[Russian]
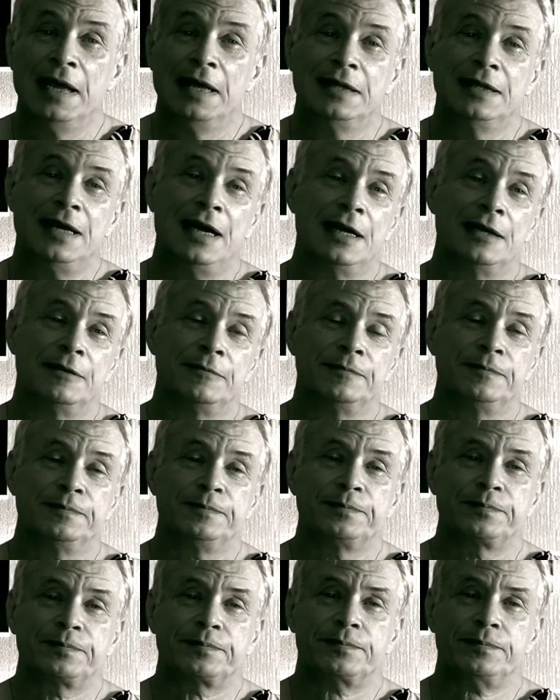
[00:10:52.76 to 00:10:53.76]
«Да,
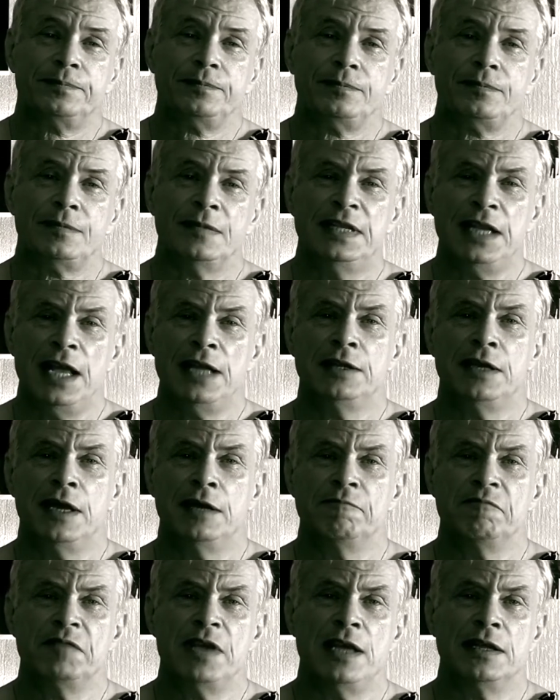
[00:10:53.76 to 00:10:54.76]

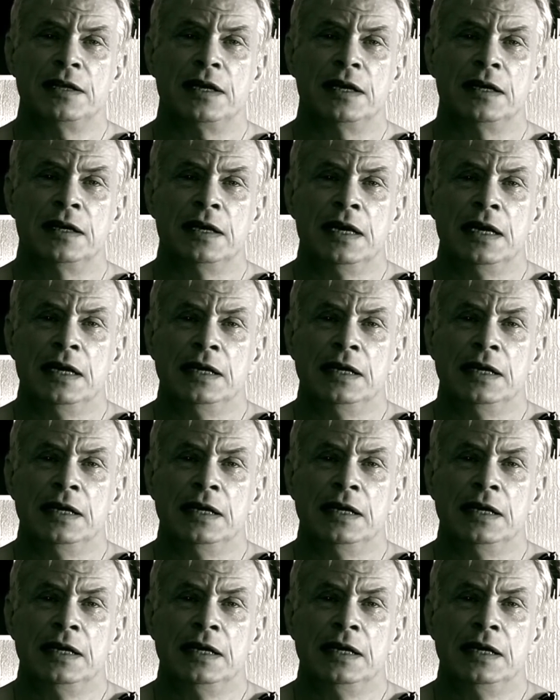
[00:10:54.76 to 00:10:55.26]
деньги, деньги,